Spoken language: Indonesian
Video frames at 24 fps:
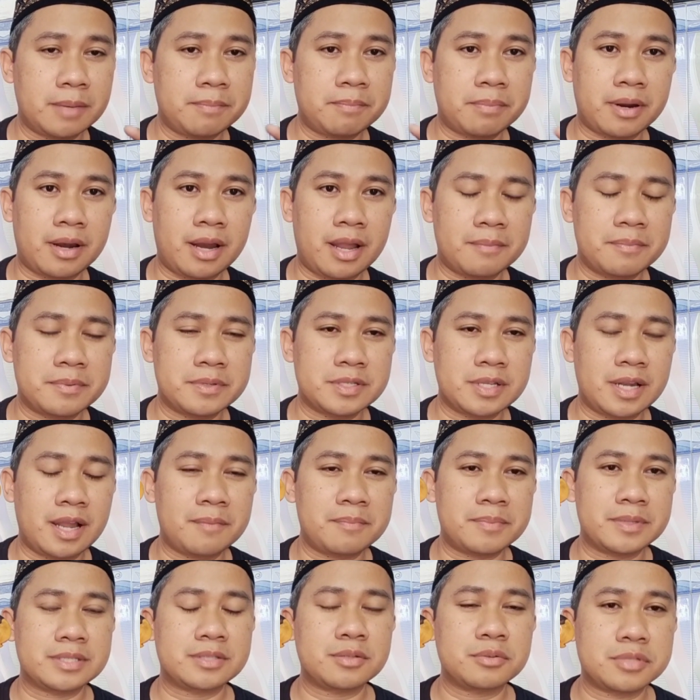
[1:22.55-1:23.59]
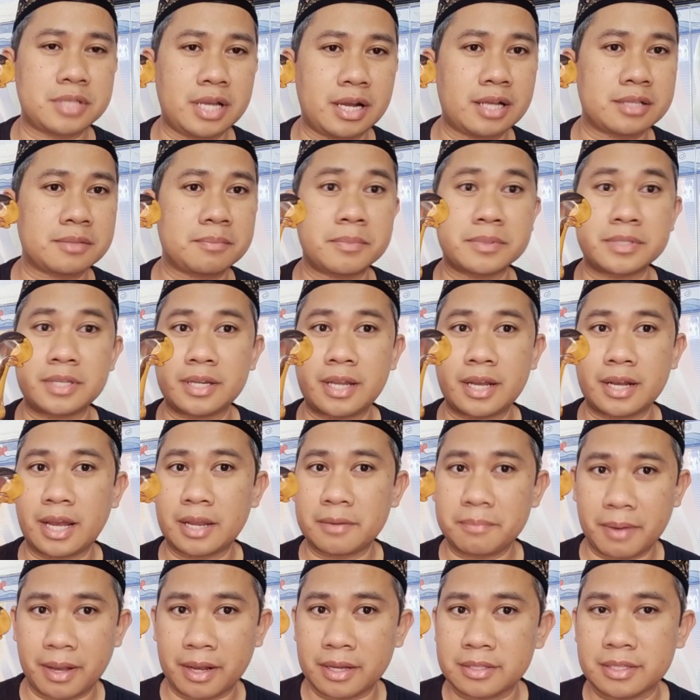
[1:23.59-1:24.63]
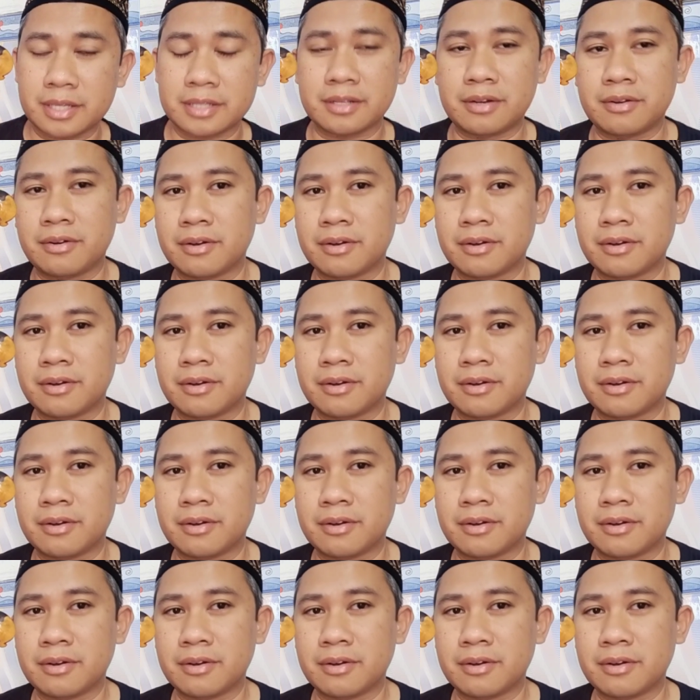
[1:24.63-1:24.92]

berlapis-lapis itu sangat menyenangkan banget gitu loh